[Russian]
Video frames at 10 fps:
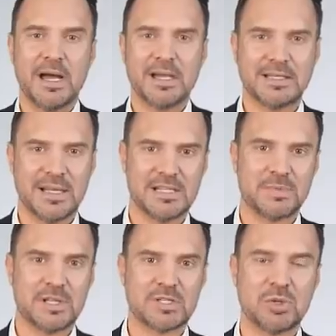А отказ от
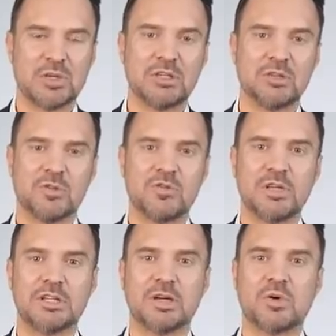постройки нового
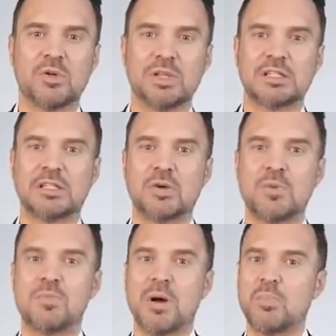ледокола – это такой
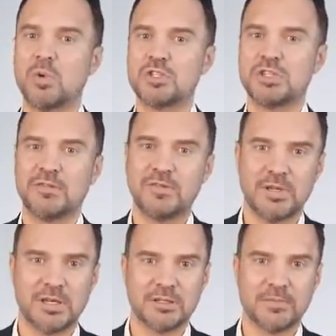побочный
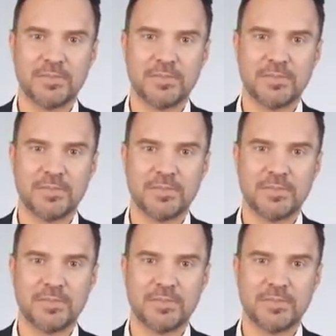эффект.